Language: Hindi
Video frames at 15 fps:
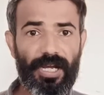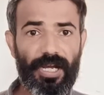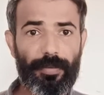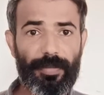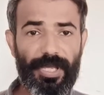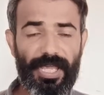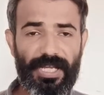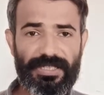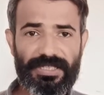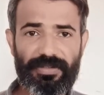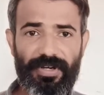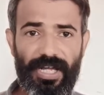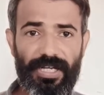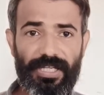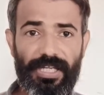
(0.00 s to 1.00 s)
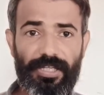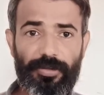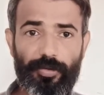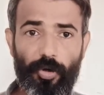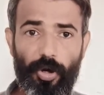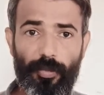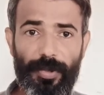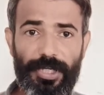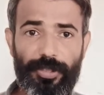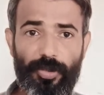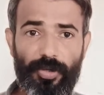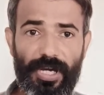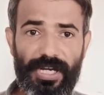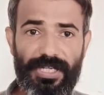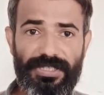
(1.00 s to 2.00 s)
अब एक सवाल की नौ
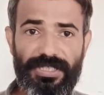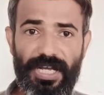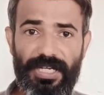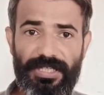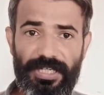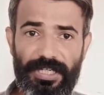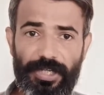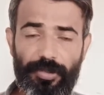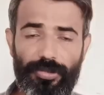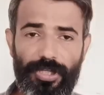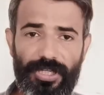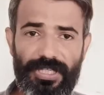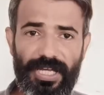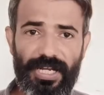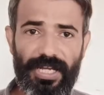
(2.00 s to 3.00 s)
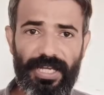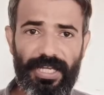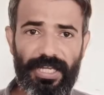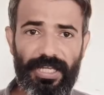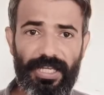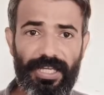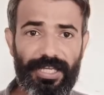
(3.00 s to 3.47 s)
महीनों का रिचार्ज ही क्यों दिया जा रहा है